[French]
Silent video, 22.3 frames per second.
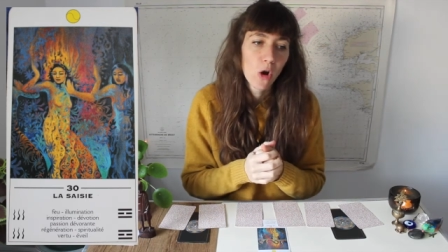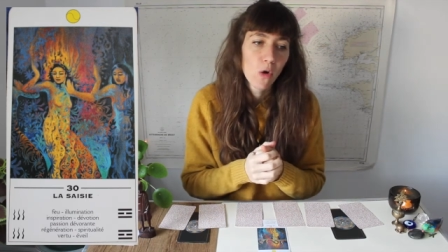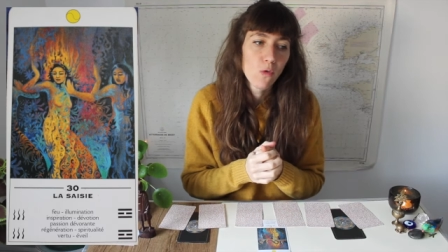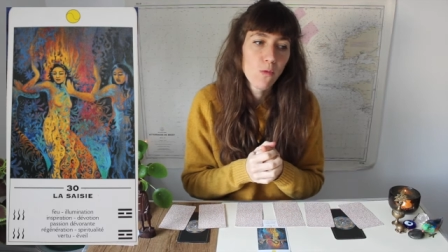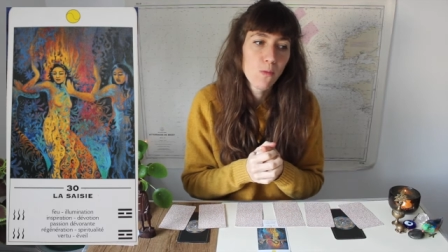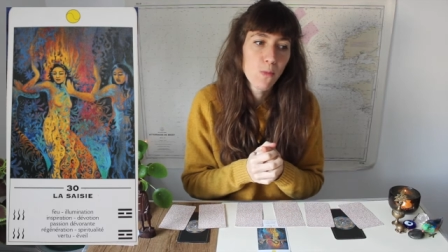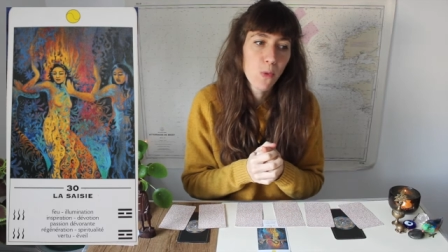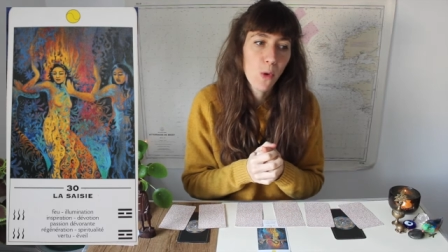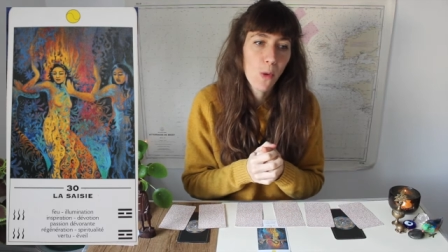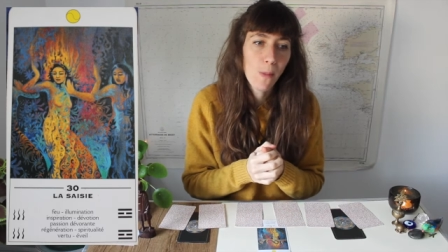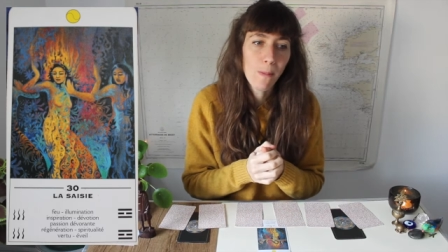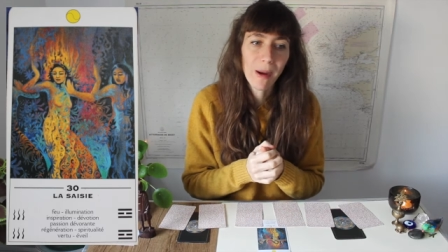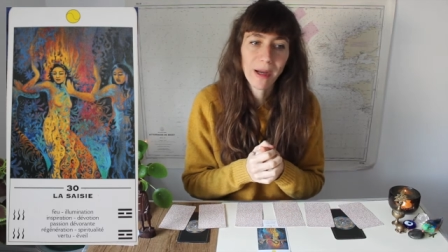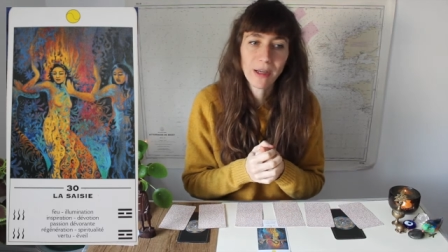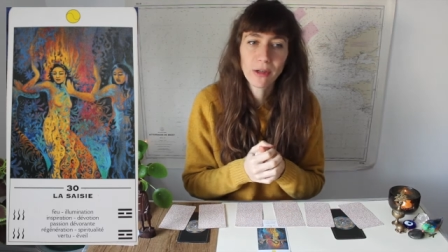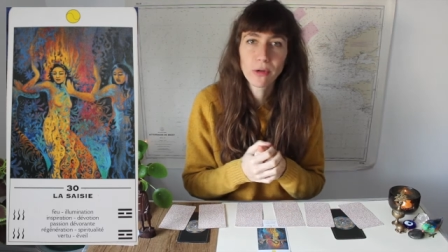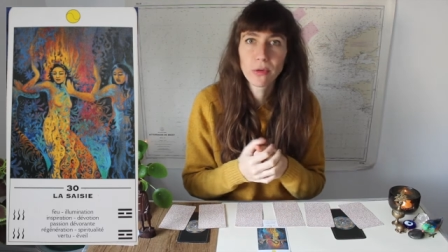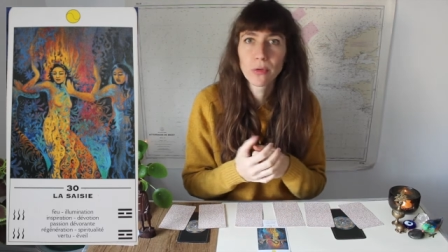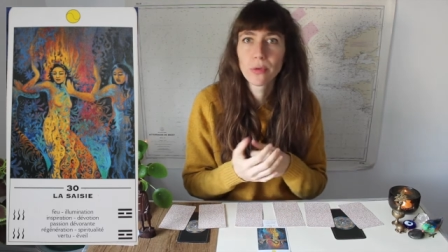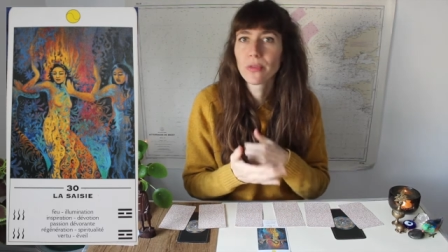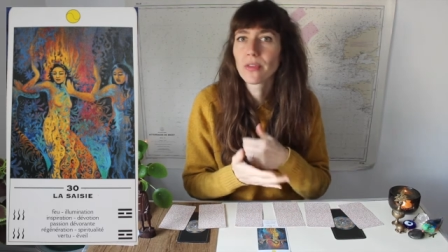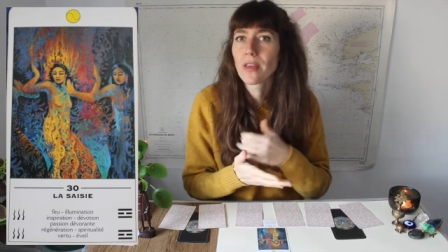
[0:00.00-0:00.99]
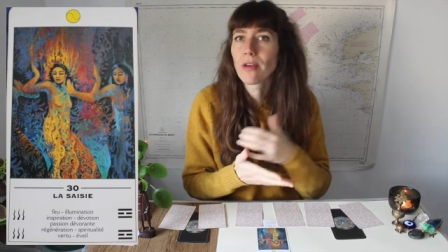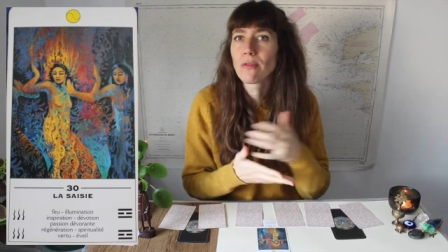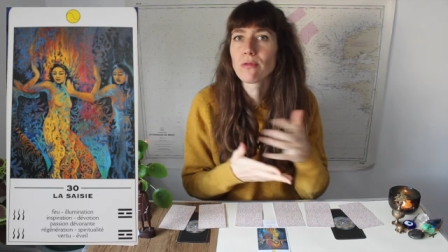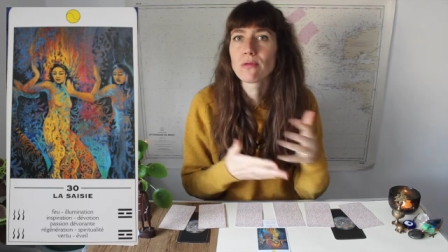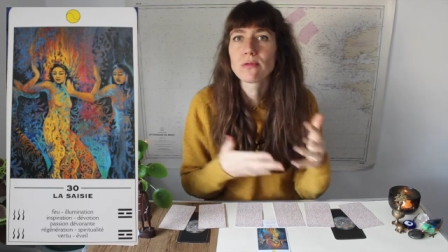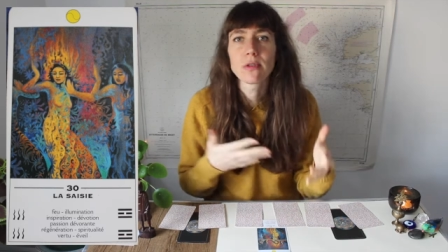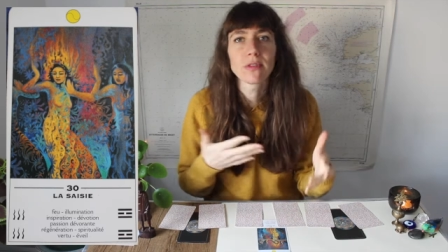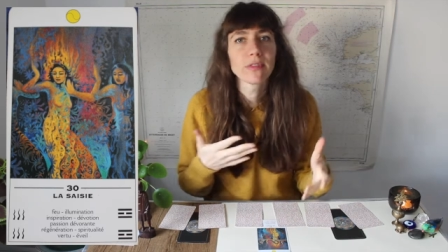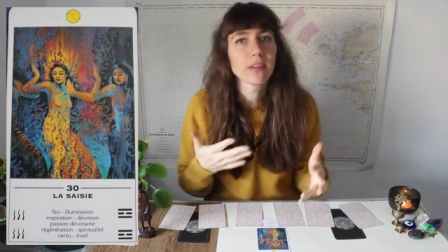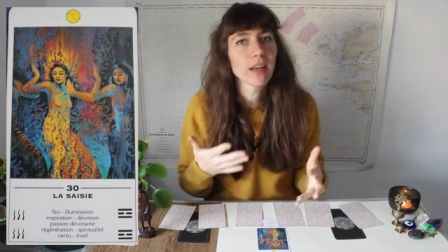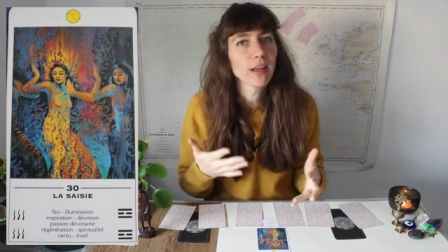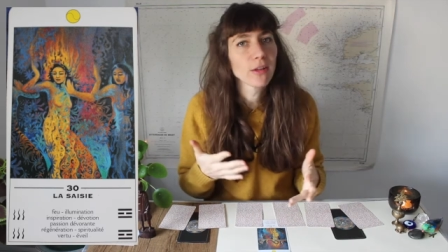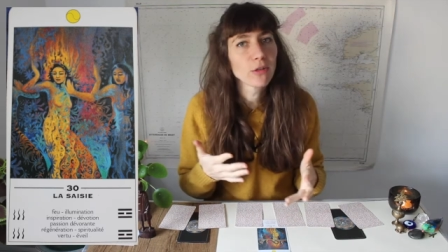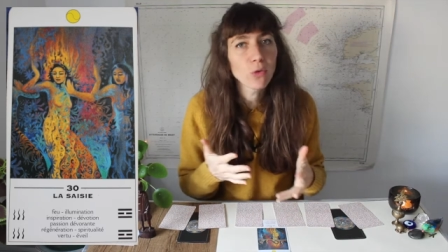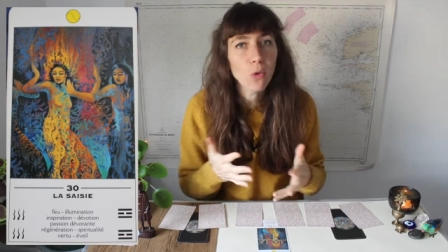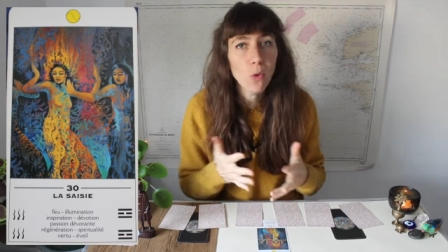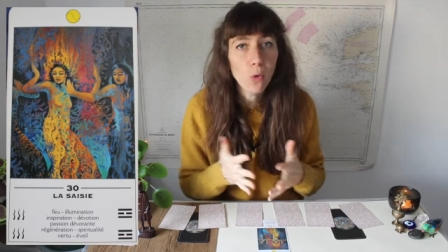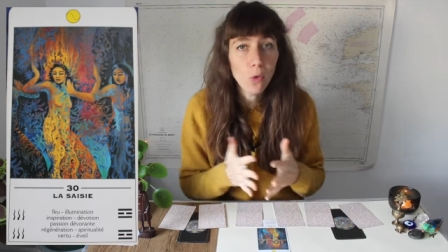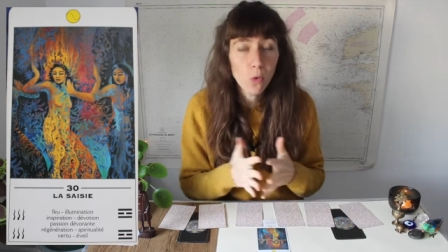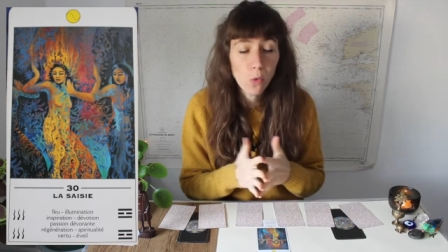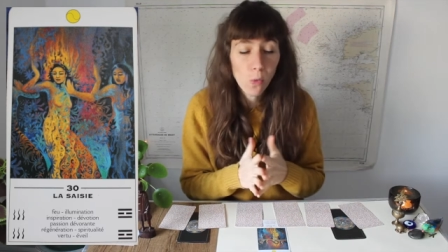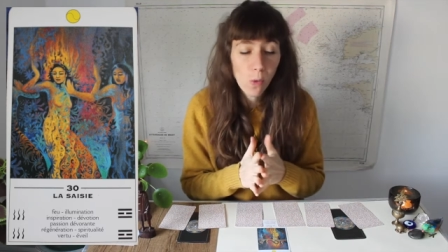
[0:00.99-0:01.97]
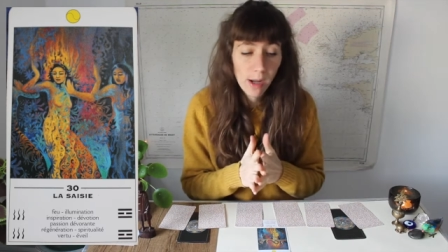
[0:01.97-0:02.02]
ou pour pas que ça vous entraîne
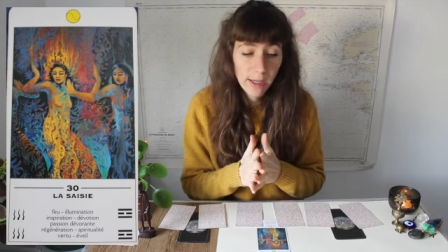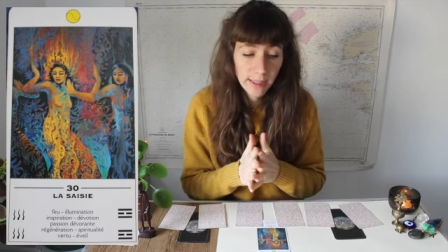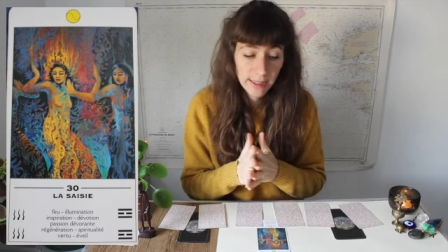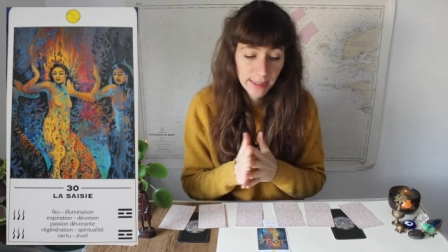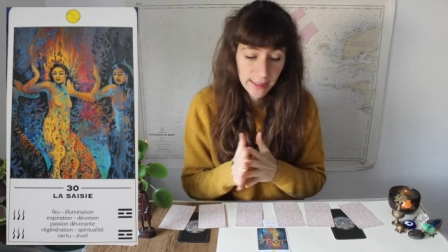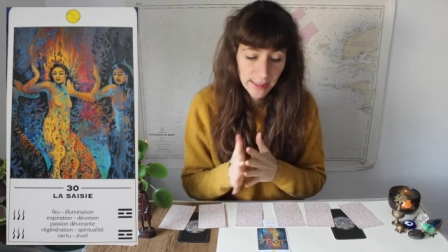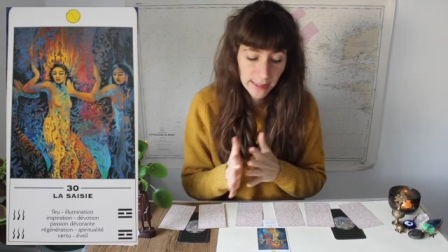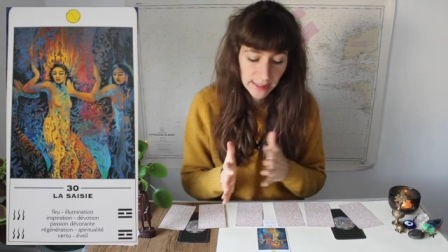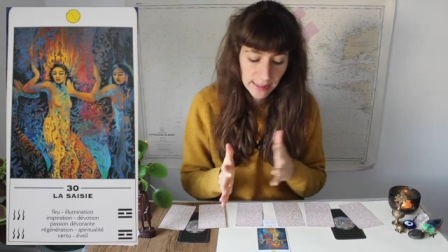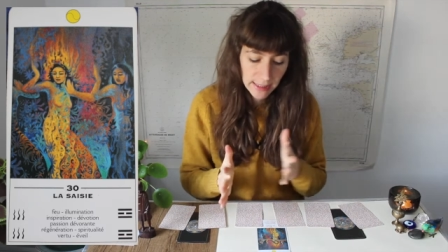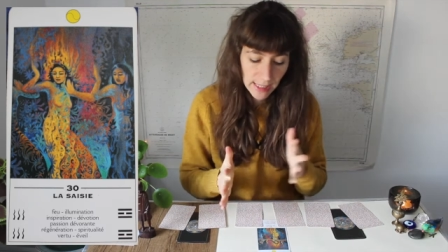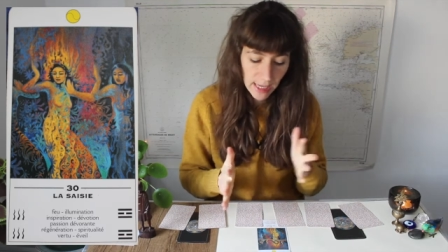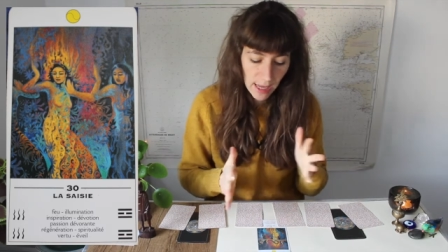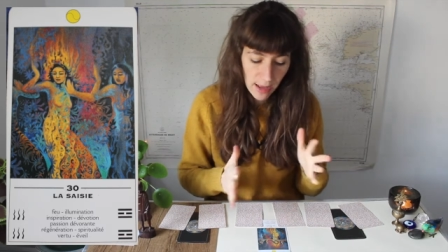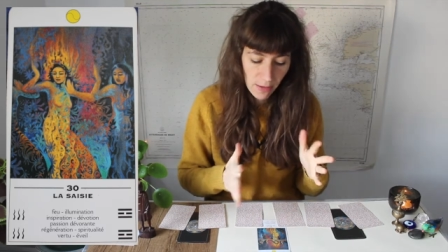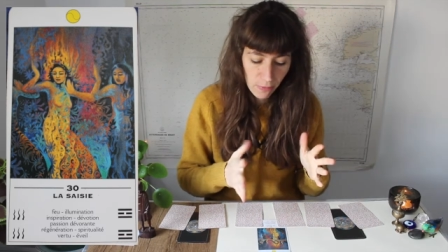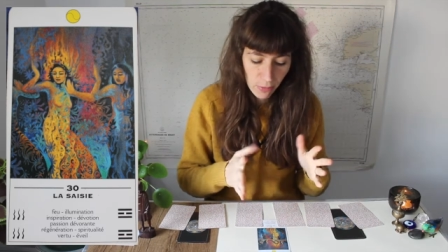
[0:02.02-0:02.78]
trop loin, etc.